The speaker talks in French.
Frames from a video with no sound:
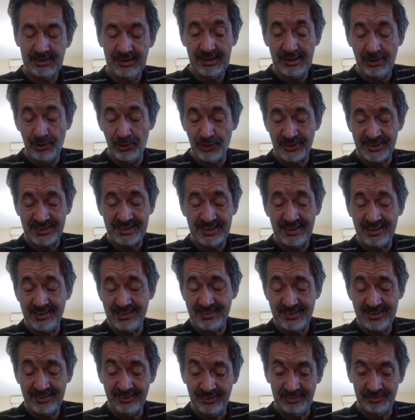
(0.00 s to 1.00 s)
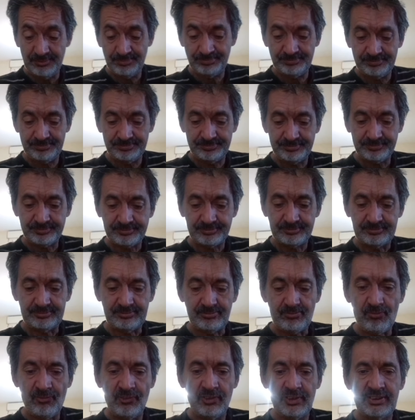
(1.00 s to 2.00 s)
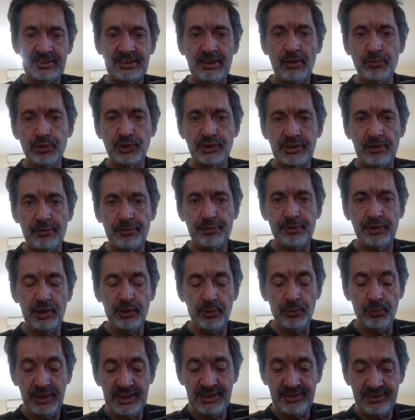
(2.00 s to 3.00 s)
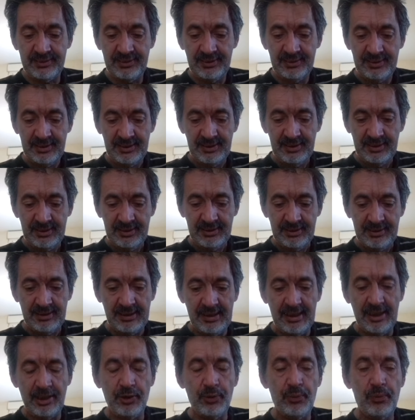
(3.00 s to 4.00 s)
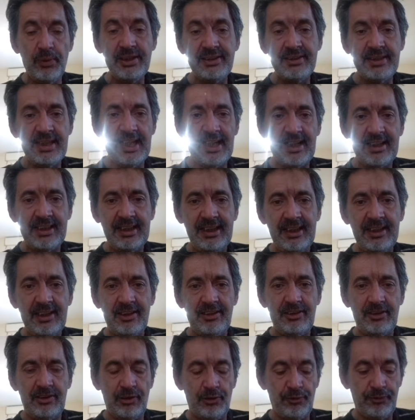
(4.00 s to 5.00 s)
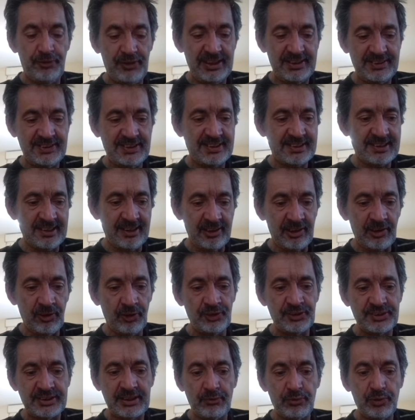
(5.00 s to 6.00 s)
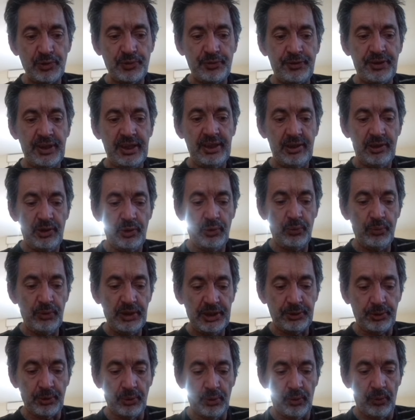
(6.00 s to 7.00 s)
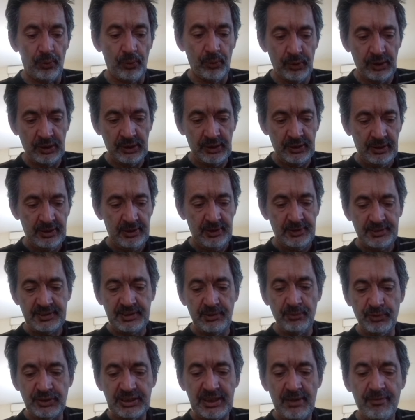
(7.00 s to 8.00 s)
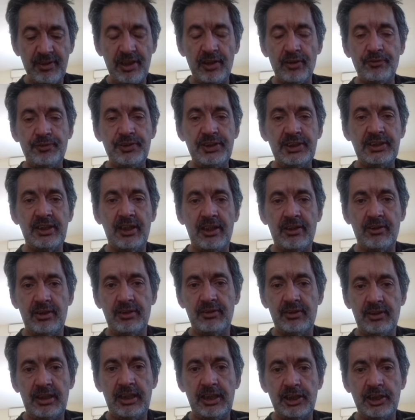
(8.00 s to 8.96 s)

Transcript: et le 16. Ça vous en fait 8. Un 8 derrière, en flexi 50, ça vous fait 8 euros. Si vous avez envie d'en